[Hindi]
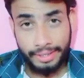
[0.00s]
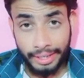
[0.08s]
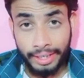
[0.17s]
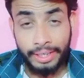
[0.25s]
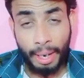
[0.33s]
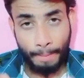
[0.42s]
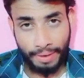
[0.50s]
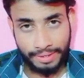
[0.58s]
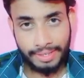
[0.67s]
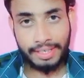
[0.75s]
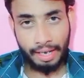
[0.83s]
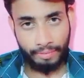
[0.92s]
डे नंबर
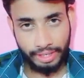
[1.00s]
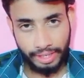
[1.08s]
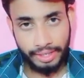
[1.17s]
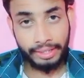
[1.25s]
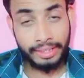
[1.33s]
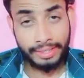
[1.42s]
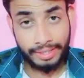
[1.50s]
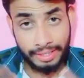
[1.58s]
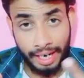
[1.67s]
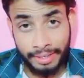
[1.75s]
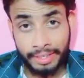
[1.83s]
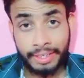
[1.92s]
सेवन यानी कि
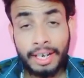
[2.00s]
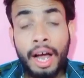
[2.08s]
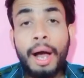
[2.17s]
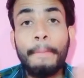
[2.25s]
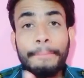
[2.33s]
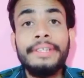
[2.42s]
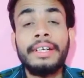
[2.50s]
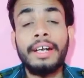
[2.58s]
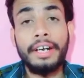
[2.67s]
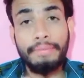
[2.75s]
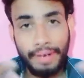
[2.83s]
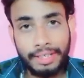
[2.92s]
सैटरडे का अभी
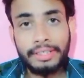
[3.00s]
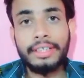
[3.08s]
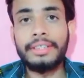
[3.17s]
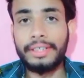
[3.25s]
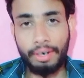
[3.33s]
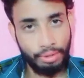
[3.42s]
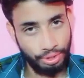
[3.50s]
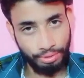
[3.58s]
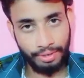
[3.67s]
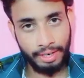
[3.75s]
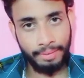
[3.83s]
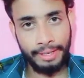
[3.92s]
तक एडवांस कितना हो
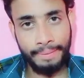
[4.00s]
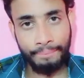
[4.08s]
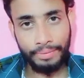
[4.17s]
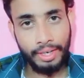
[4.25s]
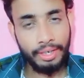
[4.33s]
चुका है भाई